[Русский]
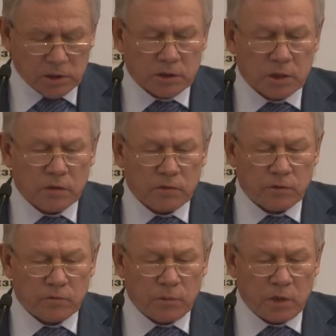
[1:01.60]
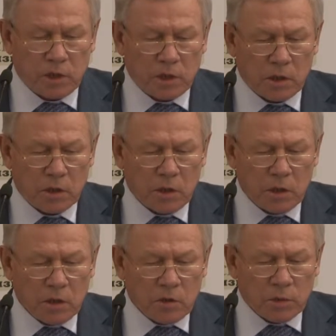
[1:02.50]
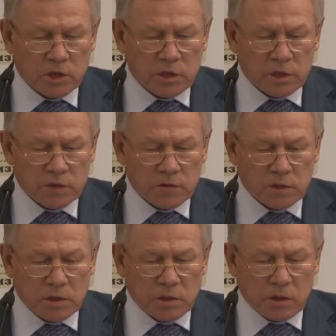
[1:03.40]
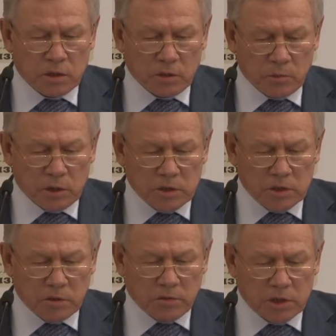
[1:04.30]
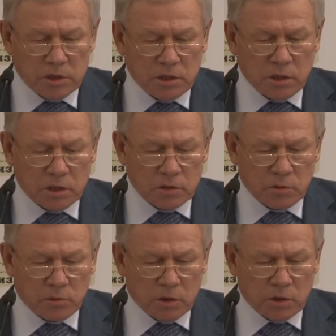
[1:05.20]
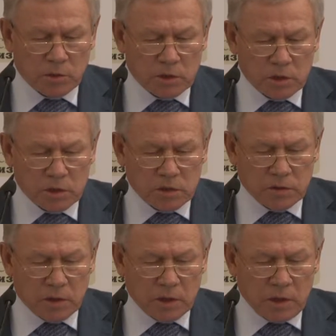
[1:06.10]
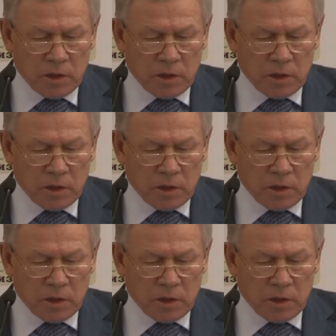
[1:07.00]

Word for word: жертвы в мире, последствия стихийных бедствий в России, особенно последствия